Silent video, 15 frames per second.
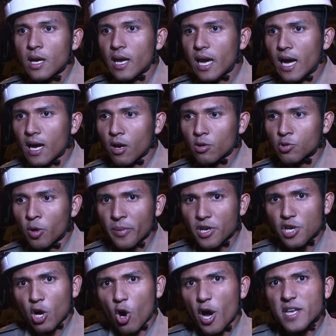ah, o número
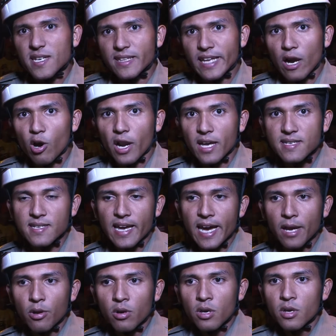de ocorrências até agora é
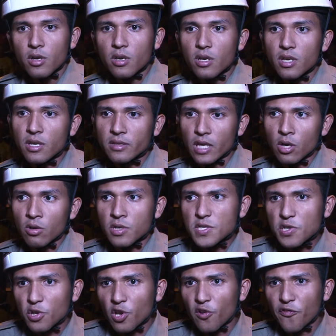zero, e então isso
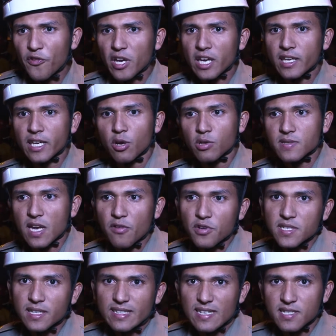significa que o
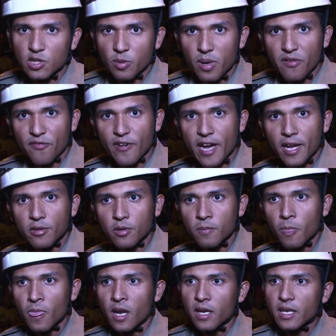serviço está sendo bem feito,
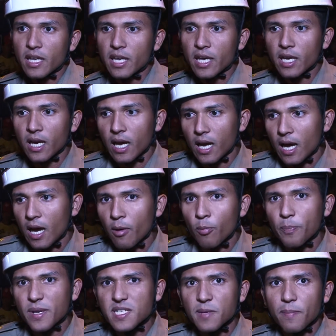que ah, o
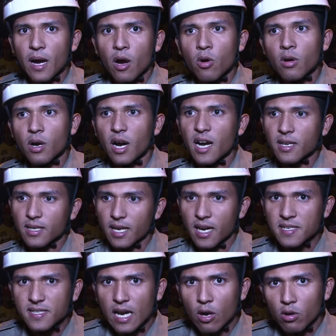principal,
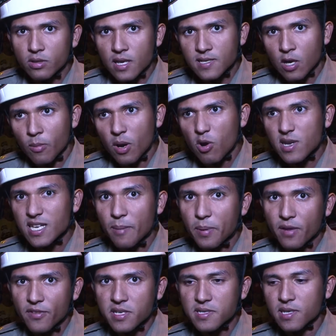antes que aconteça alguma coisa, é a
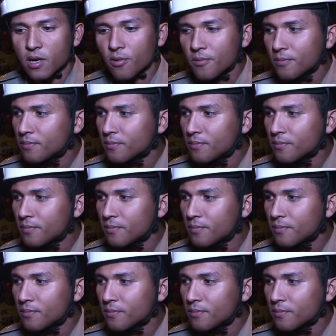prevenção.